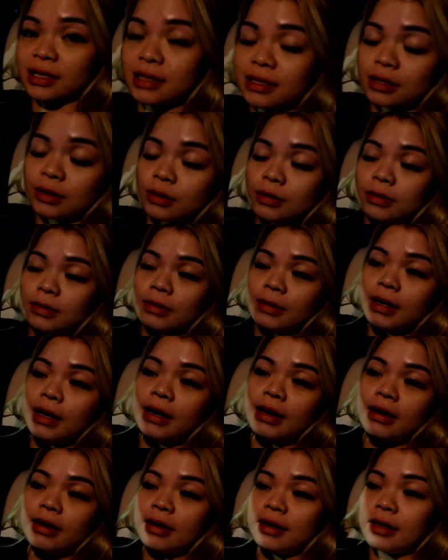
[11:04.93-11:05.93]
so
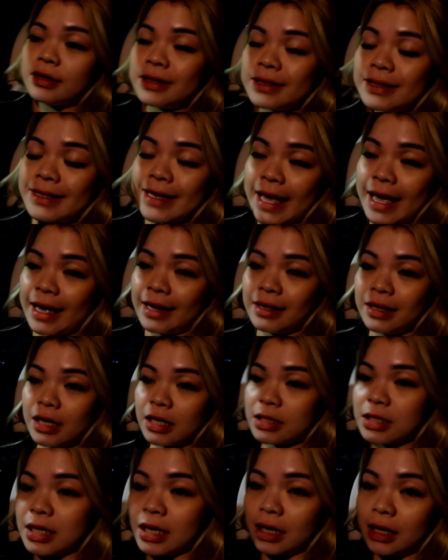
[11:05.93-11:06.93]
sad
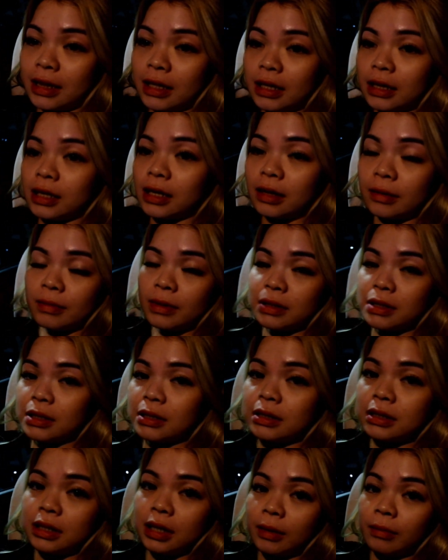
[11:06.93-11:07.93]
kasi hindi nila
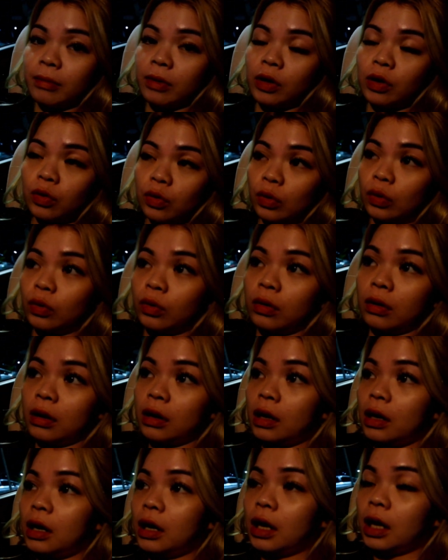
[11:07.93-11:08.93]
masistem yung
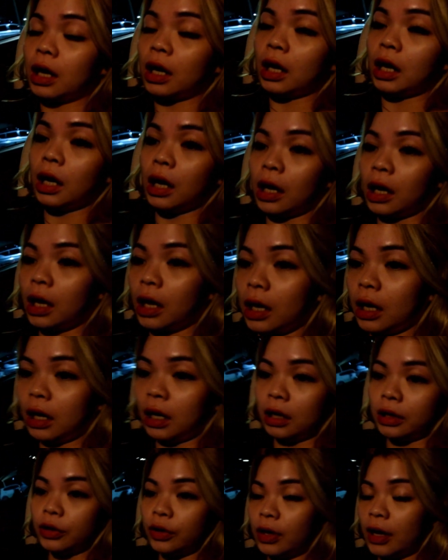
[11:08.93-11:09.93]

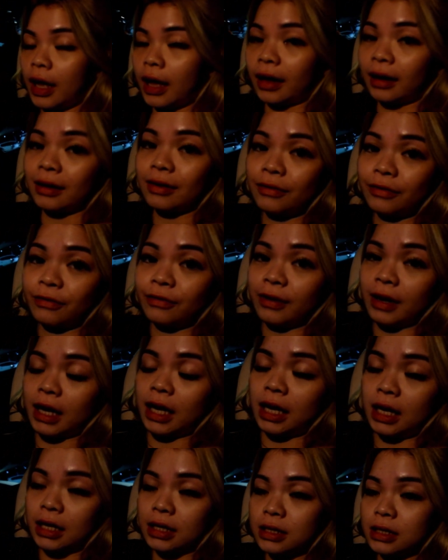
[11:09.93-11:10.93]
uh, yung aking
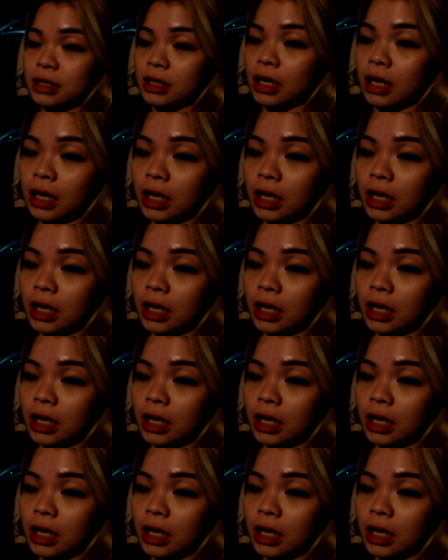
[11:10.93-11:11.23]
face